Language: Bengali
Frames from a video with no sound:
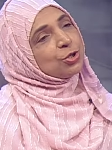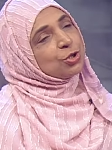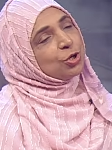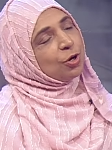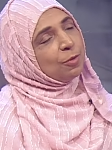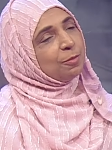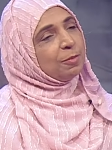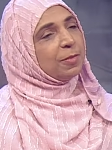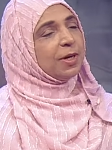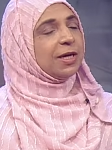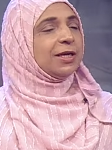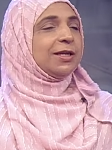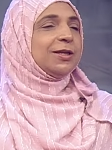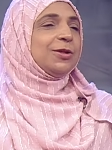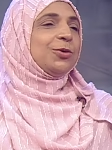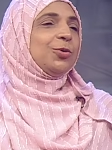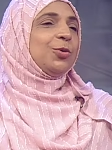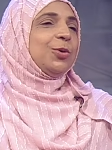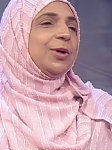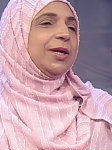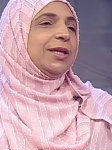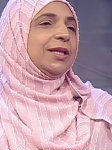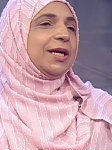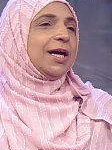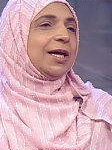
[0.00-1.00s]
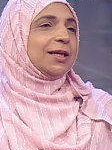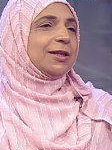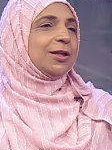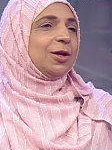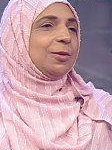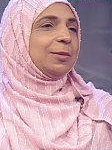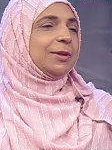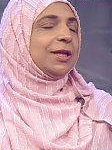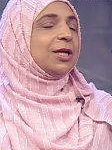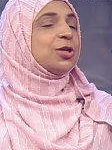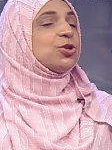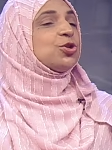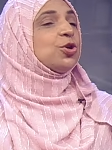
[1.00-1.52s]
সম্মানিত হয়েই থাকতে
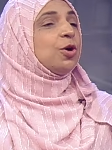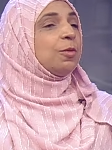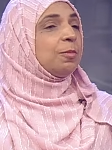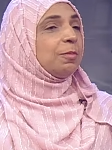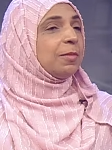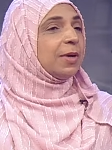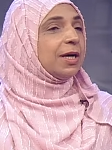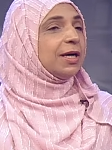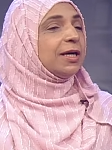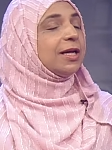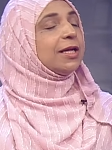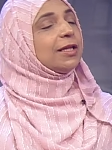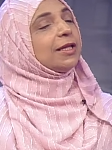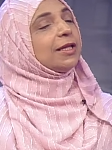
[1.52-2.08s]
হবে তার সম্মানটা